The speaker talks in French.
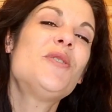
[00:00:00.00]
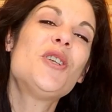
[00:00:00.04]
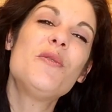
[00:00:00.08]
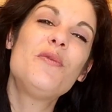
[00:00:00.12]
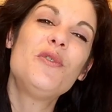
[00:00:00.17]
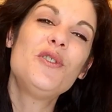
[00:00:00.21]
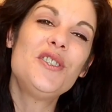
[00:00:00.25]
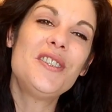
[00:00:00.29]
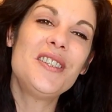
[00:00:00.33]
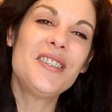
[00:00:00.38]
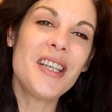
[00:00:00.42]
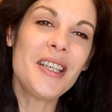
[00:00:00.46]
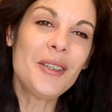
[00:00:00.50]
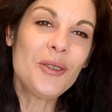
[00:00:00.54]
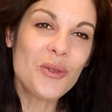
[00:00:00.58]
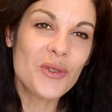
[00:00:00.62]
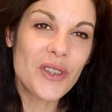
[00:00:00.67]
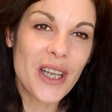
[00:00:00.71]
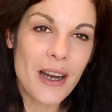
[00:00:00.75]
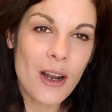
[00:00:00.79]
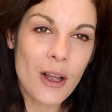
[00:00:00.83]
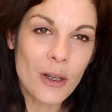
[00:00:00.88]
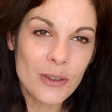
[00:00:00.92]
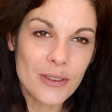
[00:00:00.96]
je vous disais tout
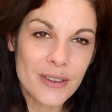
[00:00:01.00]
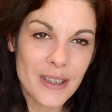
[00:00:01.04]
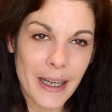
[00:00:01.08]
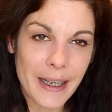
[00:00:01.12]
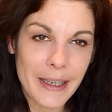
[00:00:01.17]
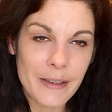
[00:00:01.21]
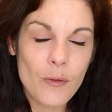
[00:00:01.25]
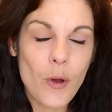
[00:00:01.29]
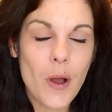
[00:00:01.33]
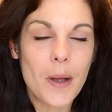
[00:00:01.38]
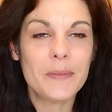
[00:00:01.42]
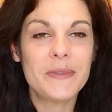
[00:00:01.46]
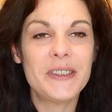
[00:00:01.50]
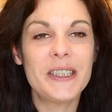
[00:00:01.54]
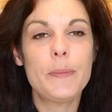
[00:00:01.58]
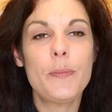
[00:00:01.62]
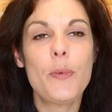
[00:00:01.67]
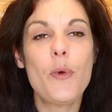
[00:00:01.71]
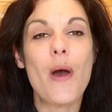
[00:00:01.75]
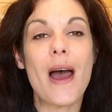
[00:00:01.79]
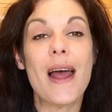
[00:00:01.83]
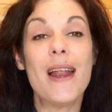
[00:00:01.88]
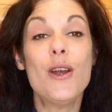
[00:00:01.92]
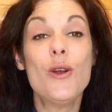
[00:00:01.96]
à l'heure, nous arrivons un petit
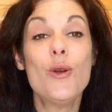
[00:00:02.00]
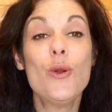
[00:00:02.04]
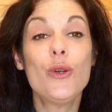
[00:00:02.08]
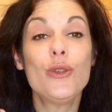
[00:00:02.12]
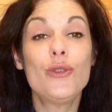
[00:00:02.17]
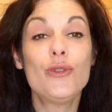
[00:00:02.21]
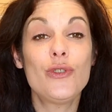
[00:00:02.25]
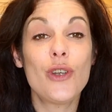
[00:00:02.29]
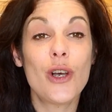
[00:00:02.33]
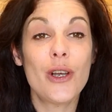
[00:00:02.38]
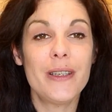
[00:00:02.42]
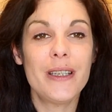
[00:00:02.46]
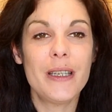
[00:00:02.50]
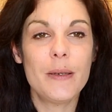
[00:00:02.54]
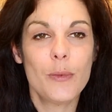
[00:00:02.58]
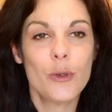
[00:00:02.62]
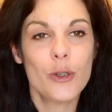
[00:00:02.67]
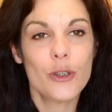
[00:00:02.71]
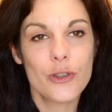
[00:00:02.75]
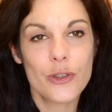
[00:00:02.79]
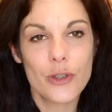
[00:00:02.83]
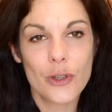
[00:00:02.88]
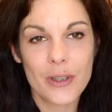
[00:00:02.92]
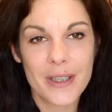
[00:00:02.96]
peu à l'automne
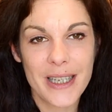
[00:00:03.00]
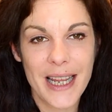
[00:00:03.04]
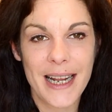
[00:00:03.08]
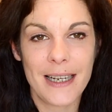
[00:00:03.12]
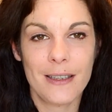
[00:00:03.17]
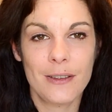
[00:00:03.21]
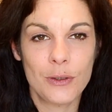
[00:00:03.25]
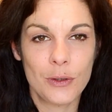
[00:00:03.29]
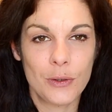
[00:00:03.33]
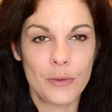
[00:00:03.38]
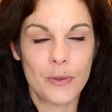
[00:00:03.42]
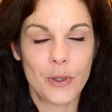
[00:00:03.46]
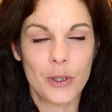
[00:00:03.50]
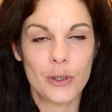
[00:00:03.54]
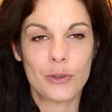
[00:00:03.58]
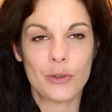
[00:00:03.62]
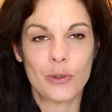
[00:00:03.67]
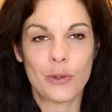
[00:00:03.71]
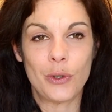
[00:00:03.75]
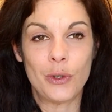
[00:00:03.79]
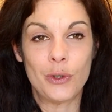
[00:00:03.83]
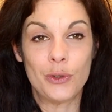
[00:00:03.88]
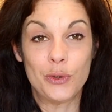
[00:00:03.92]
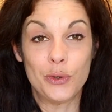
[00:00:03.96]
émotionnel de
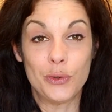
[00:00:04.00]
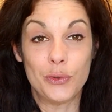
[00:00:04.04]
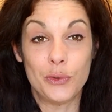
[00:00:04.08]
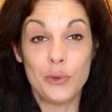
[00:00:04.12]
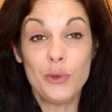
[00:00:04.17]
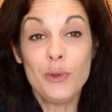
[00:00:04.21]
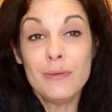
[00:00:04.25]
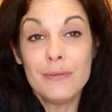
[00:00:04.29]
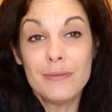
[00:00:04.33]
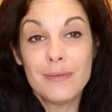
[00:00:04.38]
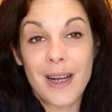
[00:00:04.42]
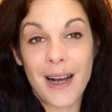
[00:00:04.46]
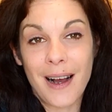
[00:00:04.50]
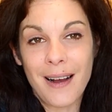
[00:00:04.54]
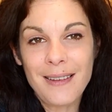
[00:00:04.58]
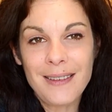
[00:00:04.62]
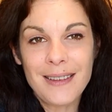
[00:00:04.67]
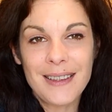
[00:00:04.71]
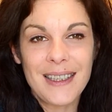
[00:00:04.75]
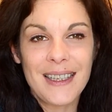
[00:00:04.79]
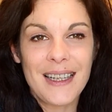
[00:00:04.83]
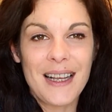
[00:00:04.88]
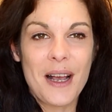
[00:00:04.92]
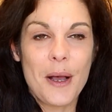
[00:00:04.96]
votre, de vous. Hein.
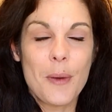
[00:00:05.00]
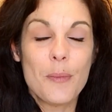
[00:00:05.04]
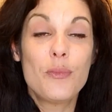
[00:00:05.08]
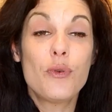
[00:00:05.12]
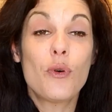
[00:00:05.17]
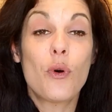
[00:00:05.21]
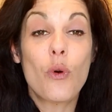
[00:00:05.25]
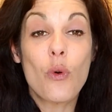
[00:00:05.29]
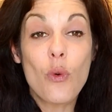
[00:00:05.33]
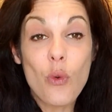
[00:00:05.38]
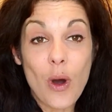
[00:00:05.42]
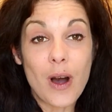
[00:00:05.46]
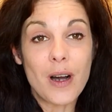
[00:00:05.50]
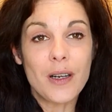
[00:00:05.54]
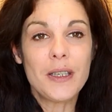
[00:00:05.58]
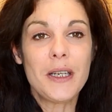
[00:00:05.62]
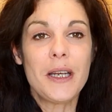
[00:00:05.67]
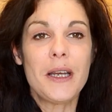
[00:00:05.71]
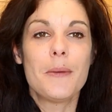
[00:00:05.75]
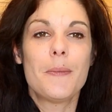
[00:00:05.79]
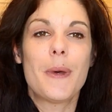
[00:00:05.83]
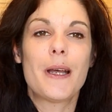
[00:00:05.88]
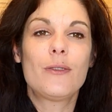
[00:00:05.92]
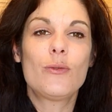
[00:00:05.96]
Pourquoi
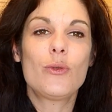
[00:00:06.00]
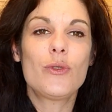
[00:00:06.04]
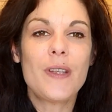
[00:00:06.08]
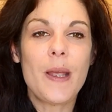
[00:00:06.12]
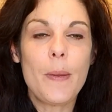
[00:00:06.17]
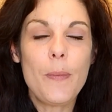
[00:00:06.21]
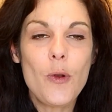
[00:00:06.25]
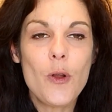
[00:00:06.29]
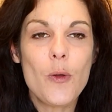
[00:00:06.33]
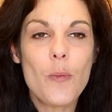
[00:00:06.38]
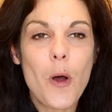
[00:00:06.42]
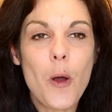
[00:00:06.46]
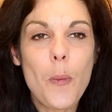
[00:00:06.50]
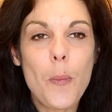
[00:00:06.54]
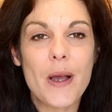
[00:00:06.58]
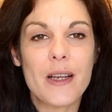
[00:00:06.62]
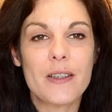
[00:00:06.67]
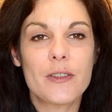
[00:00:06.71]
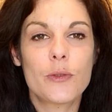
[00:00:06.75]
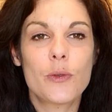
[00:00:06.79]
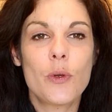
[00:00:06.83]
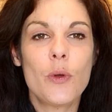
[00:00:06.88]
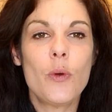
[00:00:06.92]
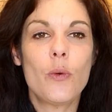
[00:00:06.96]
bah, Tout simplement
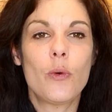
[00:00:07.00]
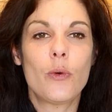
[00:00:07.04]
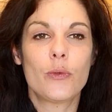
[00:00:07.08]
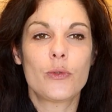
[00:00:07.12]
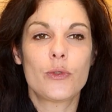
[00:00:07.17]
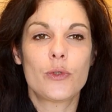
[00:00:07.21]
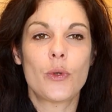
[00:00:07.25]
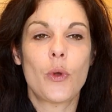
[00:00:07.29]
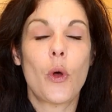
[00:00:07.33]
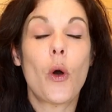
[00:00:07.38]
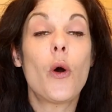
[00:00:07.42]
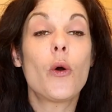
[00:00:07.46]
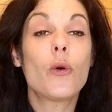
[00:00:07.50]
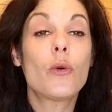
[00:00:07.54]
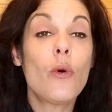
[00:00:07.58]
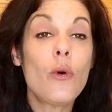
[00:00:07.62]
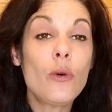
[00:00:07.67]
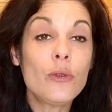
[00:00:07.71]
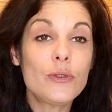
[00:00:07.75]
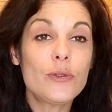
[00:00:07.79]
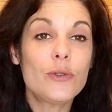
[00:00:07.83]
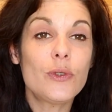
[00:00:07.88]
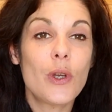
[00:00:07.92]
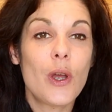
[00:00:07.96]
parce qu'on se rend
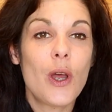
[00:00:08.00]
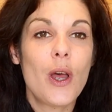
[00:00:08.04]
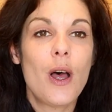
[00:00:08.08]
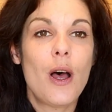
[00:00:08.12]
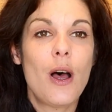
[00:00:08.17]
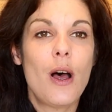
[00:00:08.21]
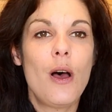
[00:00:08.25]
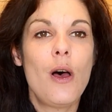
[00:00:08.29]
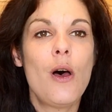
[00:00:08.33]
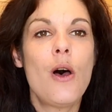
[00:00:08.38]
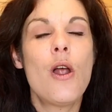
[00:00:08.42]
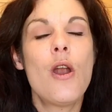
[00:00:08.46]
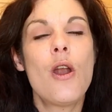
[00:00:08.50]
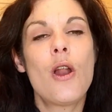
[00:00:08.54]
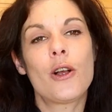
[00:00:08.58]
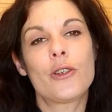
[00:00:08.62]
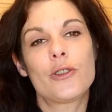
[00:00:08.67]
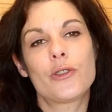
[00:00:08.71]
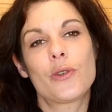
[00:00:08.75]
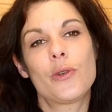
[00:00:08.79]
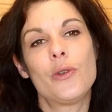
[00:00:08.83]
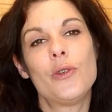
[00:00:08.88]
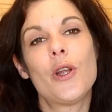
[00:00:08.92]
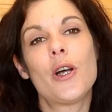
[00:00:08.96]
compte, euh,
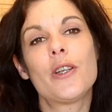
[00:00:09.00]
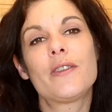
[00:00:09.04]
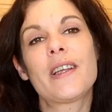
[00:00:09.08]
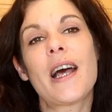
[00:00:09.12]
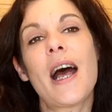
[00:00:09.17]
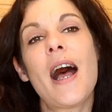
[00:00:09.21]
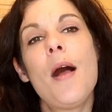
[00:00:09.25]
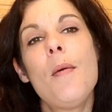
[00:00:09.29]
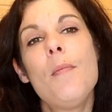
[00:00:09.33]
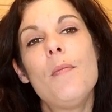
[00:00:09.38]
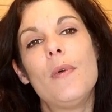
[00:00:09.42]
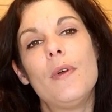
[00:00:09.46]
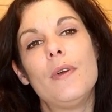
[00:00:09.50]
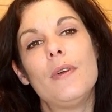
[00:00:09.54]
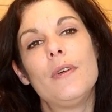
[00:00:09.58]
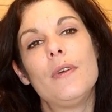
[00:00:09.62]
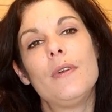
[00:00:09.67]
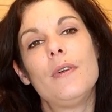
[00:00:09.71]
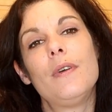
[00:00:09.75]
lorsque notre âme